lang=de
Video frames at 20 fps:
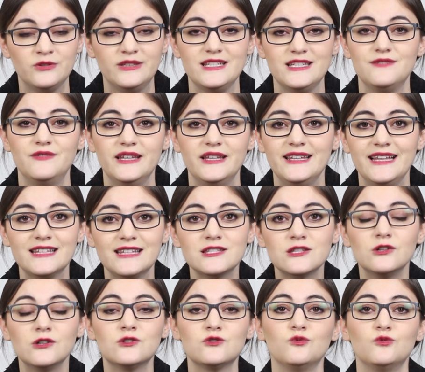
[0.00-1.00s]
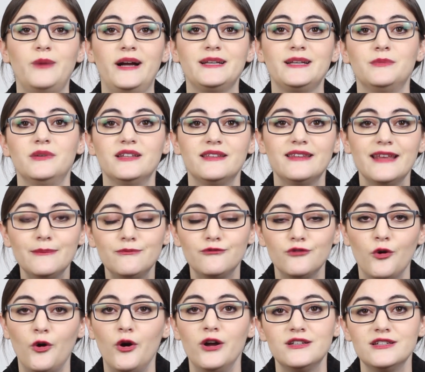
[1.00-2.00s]
Und deswegen jetzt äh, zu meinem Tipp
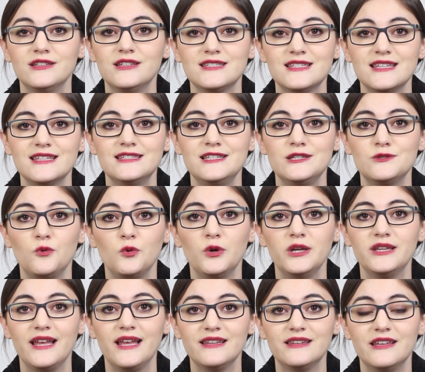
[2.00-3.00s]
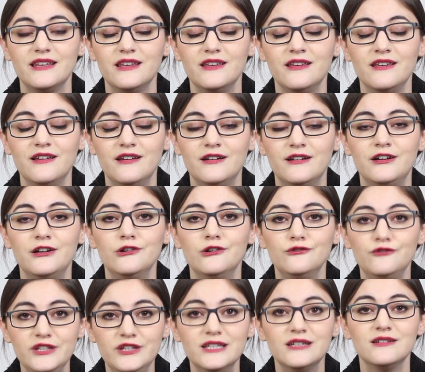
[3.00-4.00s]
für heute. Das ist die sogenannte
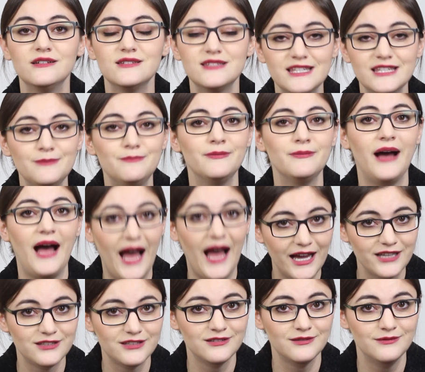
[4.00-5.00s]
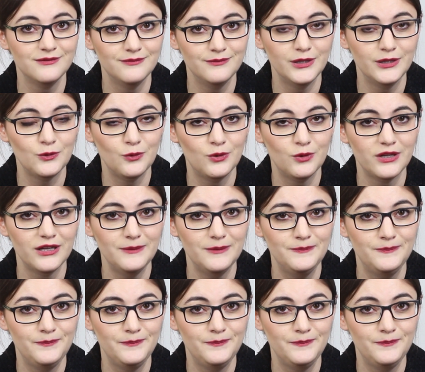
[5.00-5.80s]
4-7-8-Methode.